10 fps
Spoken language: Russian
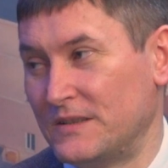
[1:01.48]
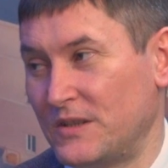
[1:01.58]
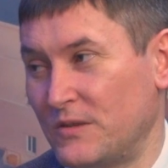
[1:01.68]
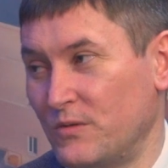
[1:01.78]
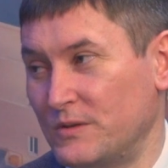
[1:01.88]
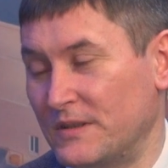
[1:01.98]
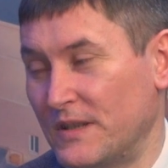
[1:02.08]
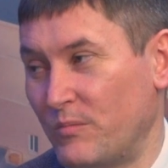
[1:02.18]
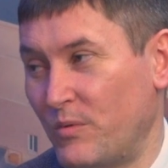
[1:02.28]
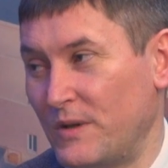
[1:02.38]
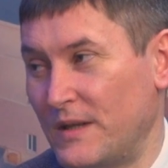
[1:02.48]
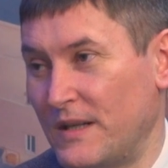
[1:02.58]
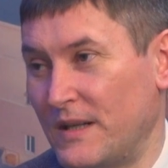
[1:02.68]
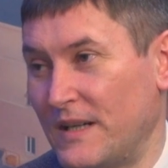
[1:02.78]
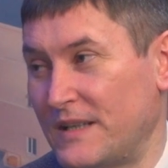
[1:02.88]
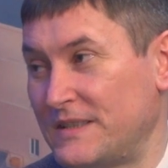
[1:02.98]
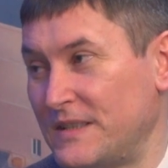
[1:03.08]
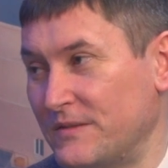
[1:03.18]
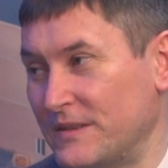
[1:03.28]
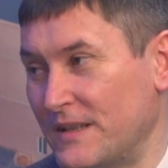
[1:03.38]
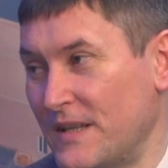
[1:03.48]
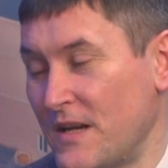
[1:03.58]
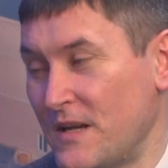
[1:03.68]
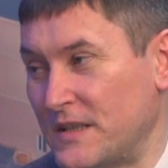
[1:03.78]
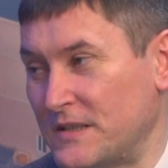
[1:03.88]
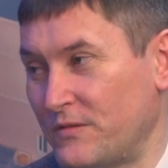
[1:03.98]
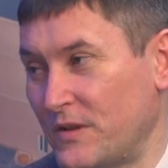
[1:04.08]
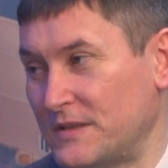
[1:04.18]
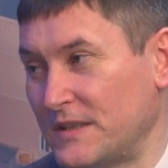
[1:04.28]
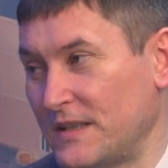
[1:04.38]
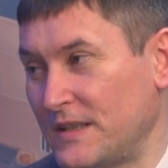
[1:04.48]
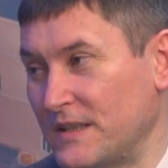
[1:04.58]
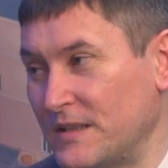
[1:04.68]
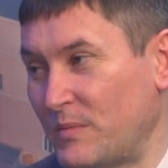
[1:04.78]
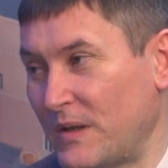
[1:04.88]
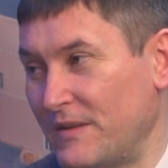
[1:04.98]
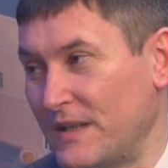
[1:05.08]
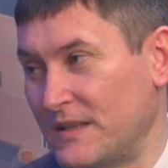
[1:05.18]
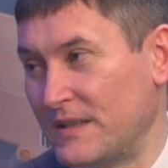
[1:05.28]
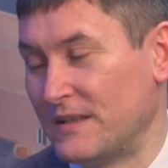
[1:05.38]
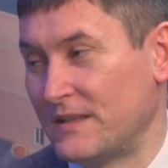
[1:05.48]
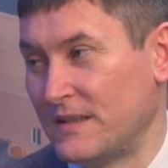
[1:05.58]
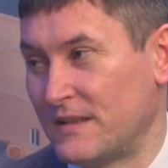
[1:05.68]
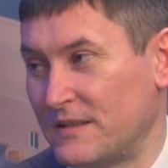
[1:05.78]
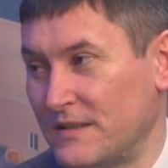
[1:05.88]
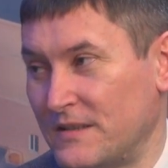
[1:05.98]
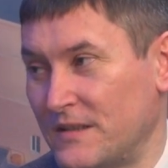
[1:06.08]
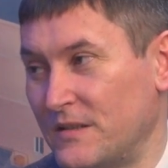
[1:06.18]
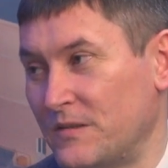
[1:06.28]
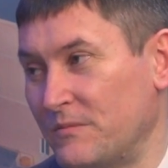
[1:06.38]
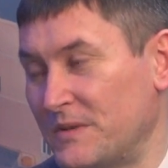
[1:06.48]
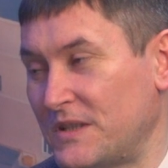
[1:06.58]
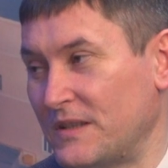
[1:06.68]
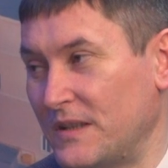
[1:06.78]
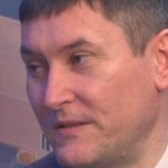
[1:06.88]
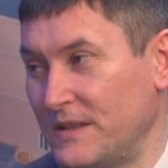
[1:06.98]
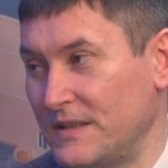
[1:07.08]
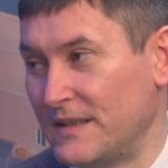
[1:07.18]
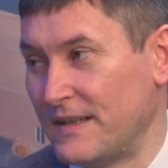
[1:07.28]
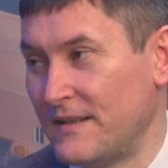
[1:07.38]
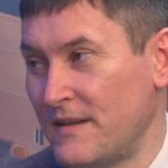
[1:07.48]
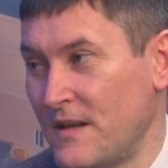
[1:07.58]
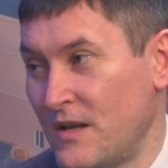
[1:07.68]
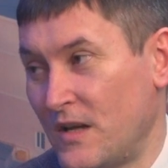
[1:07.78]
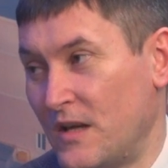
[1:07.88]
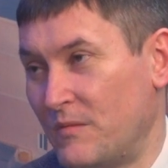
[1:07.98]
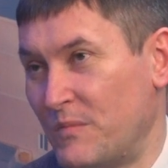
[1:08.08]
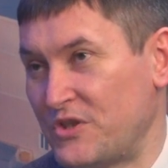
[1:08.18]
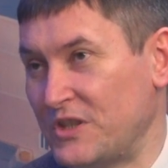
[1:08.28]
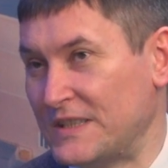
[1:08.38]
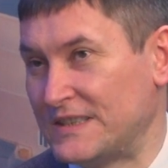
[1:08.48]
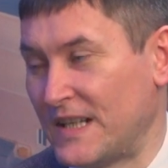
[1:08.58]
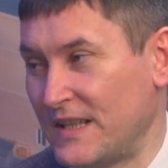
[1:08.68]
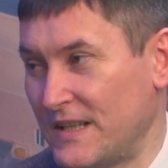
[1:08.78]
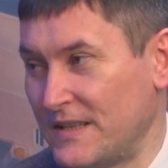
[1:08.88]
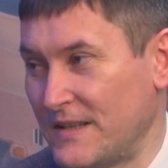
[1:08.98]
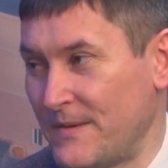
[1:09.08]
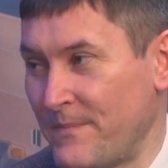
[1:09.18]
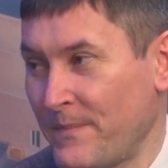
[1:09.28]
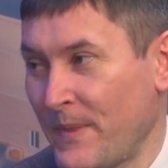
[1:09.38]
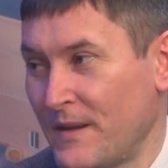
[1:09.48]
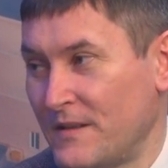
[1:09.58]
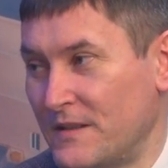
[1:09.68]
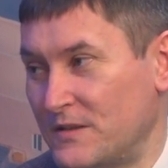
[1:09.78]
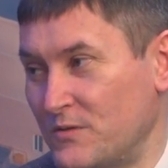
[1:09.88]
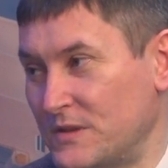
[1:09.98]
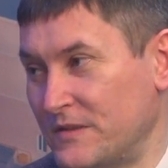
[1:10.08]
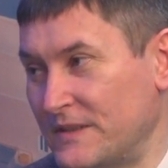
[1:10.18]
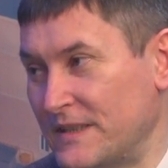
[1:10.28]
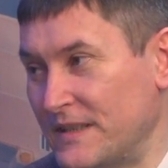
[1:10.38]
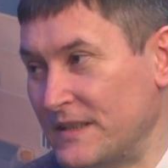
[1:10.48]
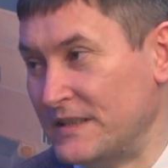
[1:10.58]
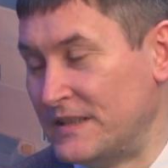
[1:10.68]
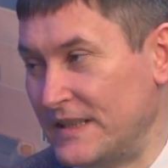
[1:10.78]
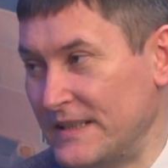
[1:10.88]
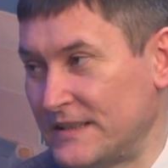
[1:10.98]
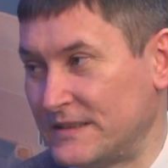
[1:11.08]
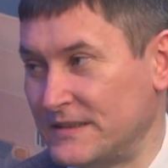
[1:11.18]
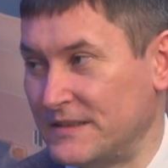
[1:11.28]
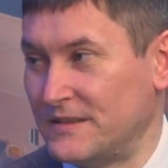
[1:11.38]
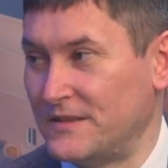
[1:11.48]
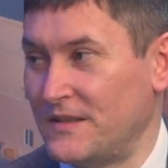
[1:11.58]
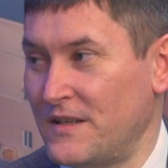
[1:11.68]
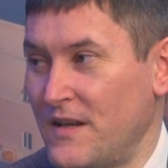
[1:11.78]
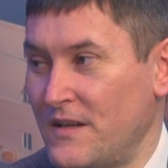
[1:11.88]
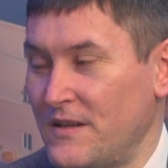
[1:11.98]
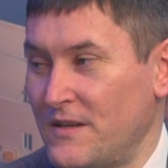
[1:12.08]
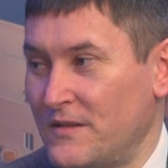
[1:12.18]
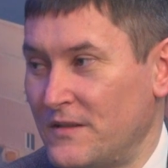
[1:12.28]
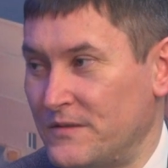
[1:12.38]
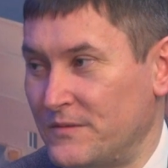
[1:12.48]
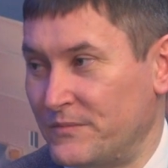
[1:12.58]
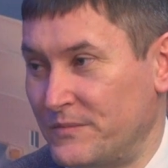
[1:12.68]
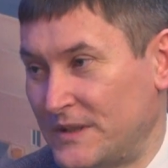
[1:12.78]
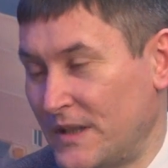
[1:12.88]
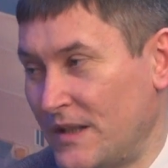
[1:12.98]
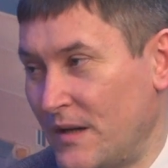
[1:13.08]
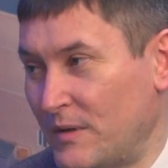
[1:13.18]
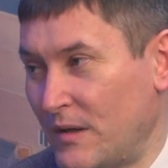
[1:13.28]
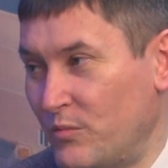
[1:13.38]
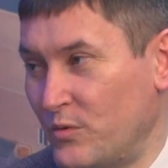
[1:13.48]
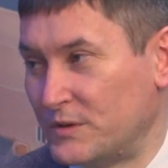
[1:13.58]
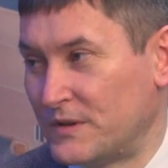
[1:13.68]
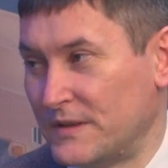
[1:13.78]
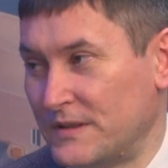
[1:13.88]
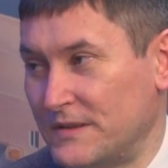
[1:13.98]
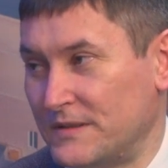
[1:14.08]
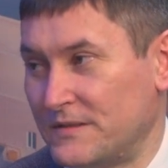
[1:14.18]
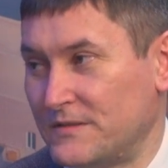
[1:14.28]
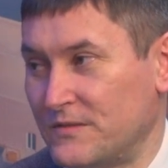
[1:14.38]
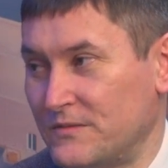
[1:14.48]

три года наиболее активно развиваются такие направления, как э, материаловедение, а, машиностроение, искусственный интеллект, э, э, металлообработка,